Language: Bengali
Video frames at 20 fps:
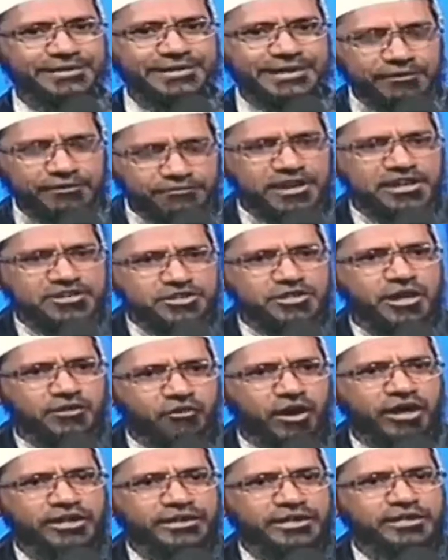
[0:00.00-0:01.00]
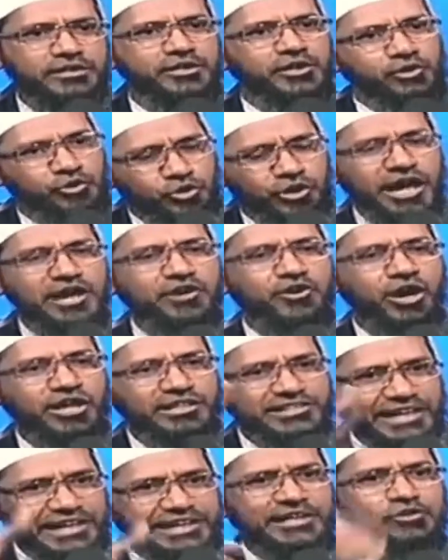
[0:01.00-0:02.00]
পানিকে বড় জোর বলতে পারেন টানি
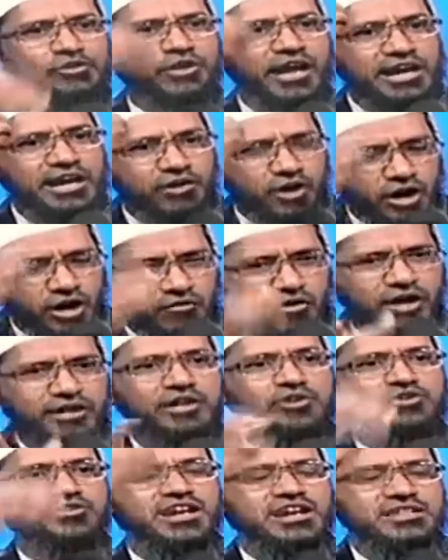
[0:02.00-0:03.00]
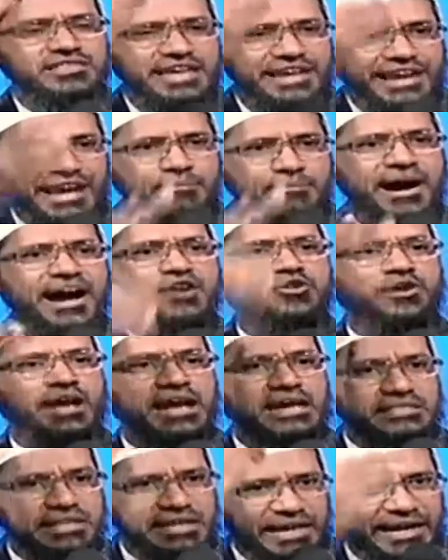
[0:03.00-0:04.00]
বলতে পারেন ওয়াটার একইভাবে আল্লাহকে রহমান বলতে
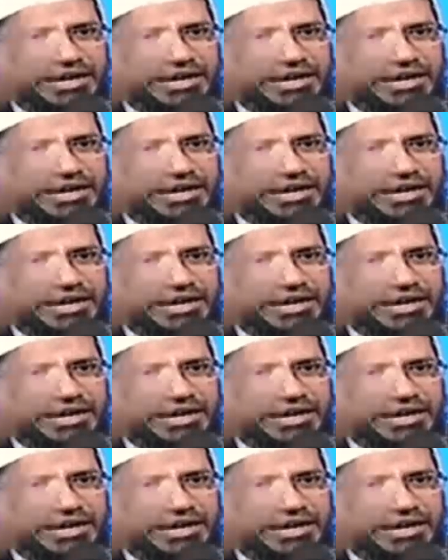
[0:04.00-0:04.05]
পারেন